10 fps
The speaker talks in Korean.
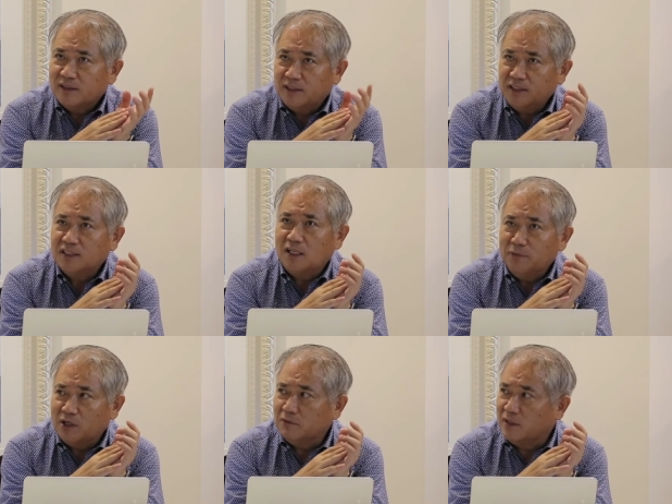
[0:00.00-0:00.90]

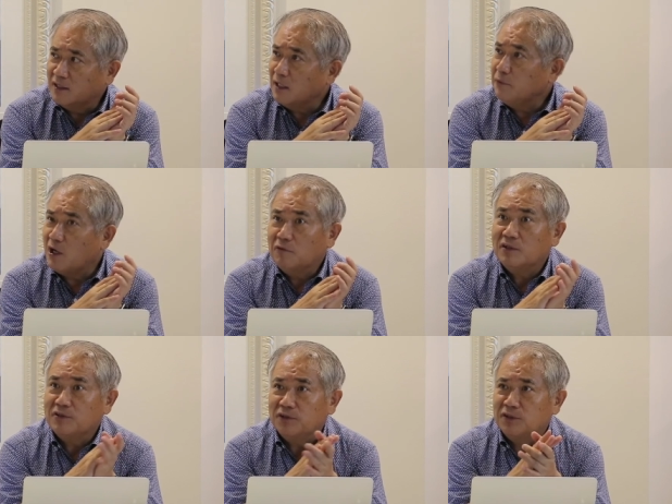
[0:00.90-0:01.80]
기시감이라고 대잡이라고
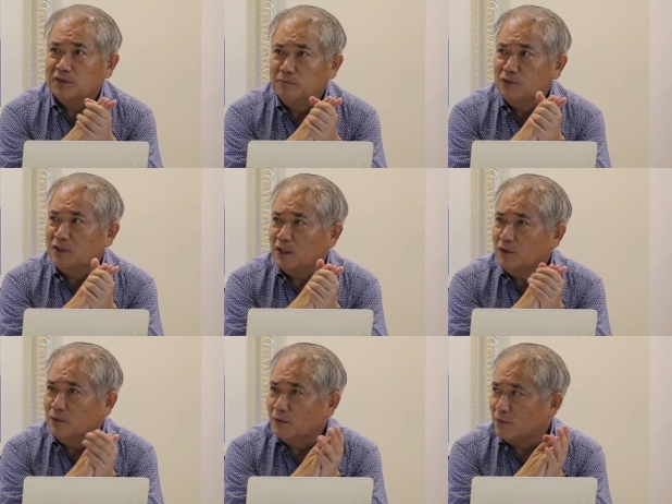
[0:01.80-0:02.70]
하죠. 그죠? 전문적인
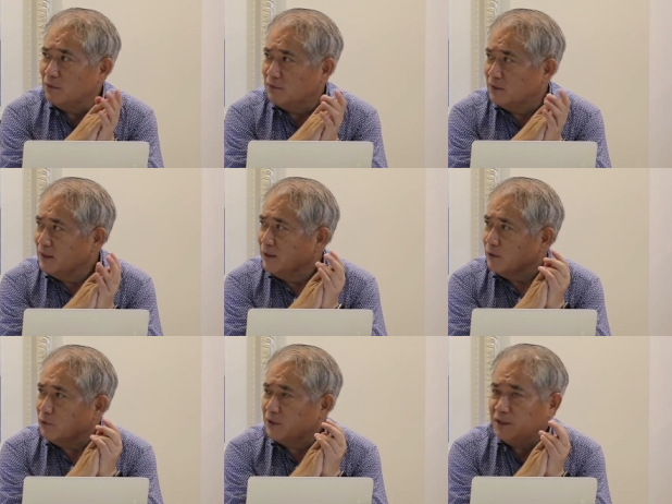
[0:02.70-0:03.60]
용어로는
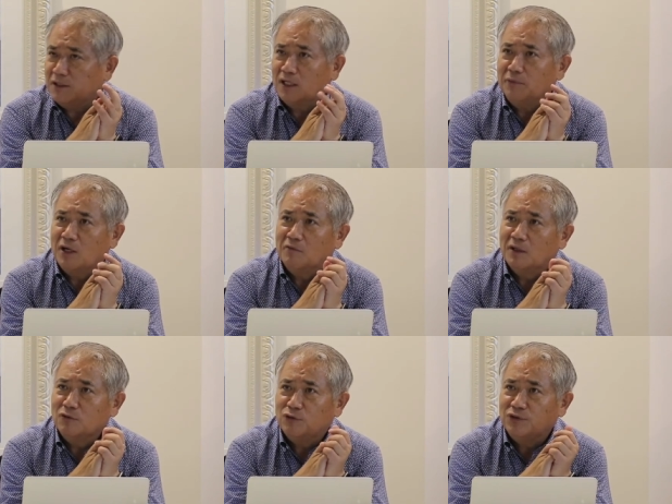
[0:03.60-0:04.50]
국기시감이라고
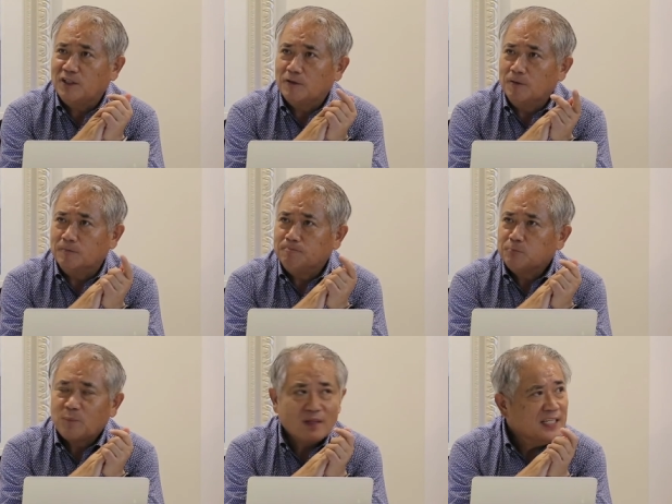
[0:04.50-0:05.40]
하는 주제로
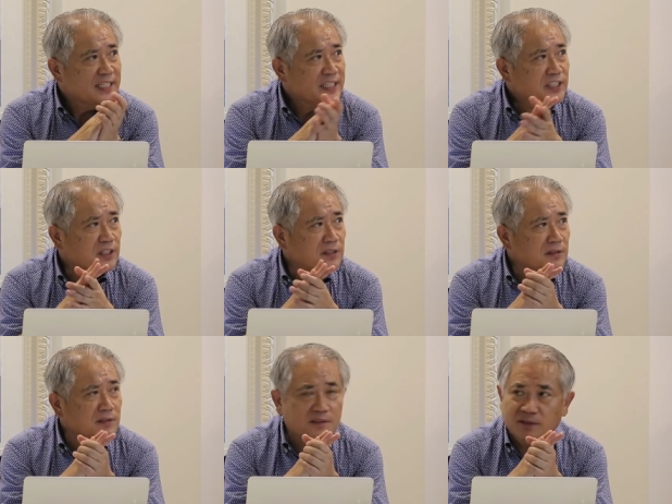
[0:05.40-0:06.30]
2 0 0
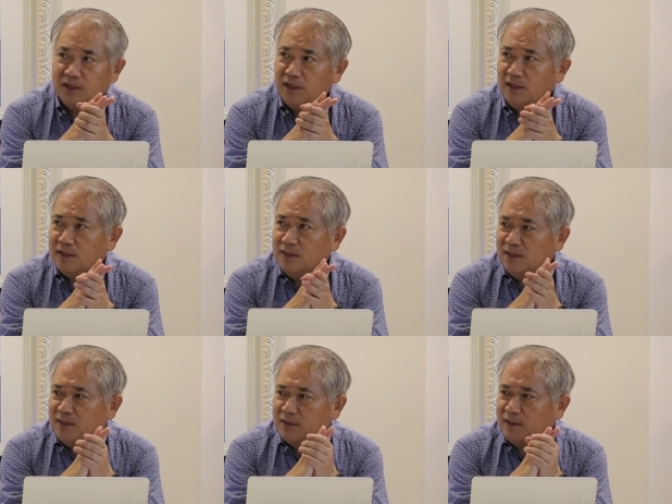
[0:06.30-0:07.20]
0년 전에
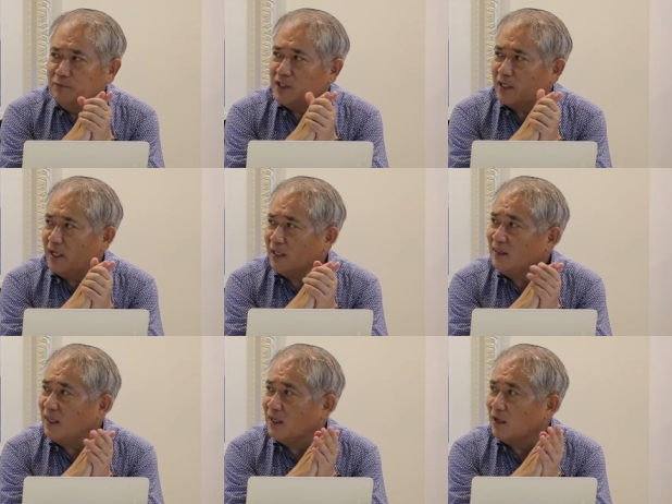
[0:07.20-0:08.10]
검찰의
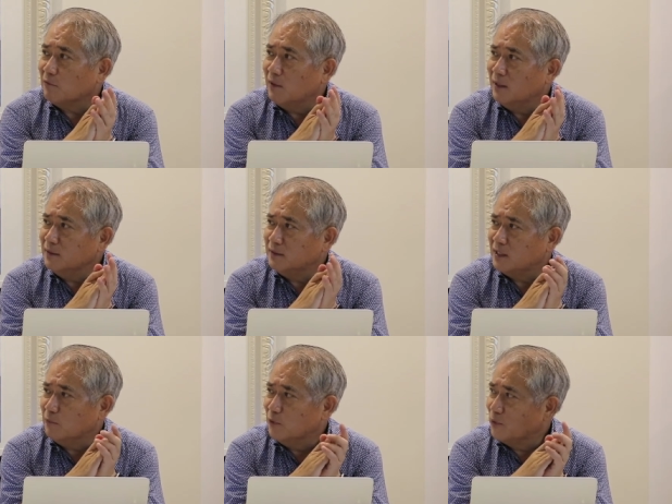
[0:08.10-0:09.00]
행태라고 하는
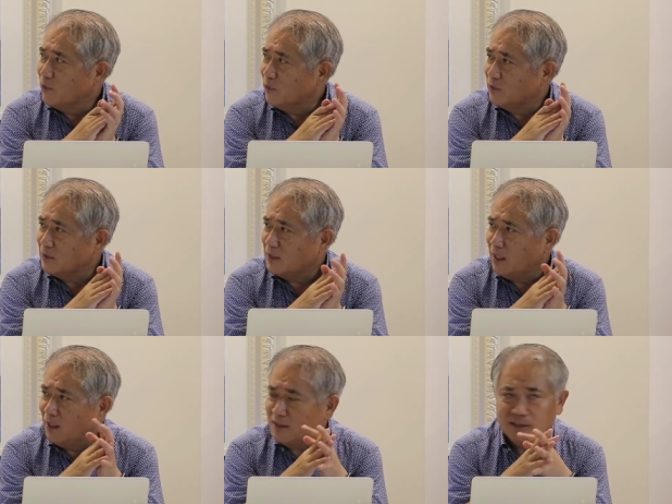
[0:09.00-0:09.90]
제목으로
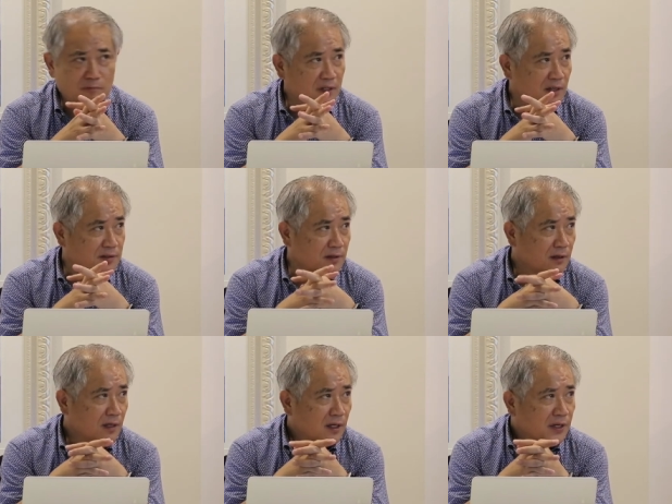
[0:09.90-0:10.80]
특강을 했습니다. 그래서
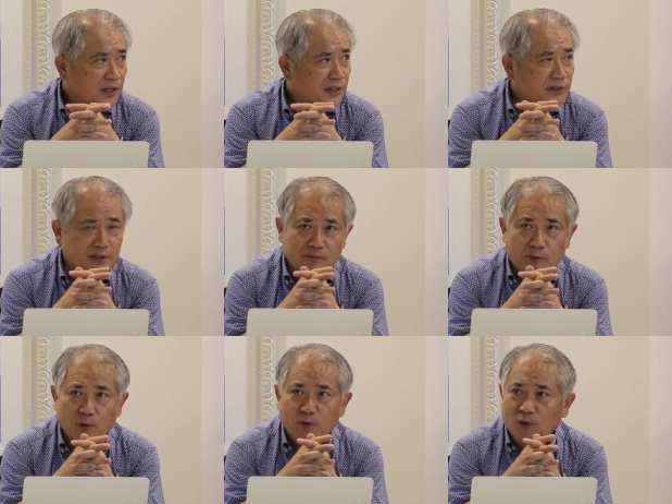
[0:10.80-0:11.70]
이거를
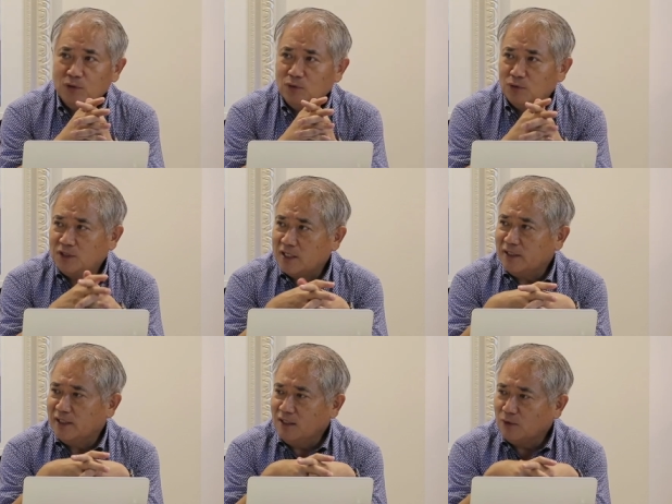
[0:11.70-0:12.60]
보고 또
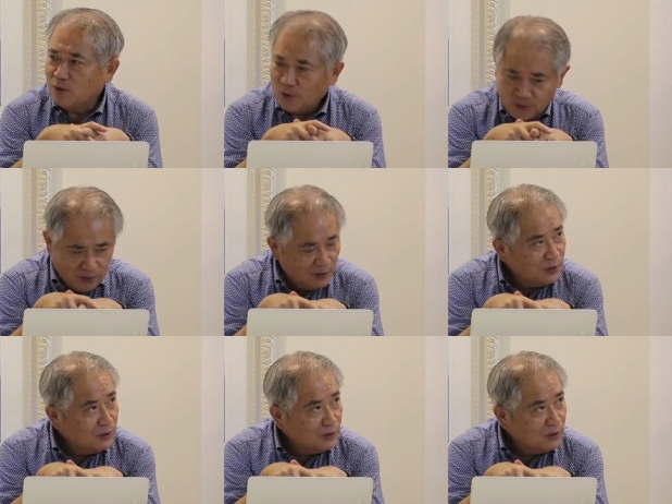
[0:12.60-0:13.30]
책을 읽고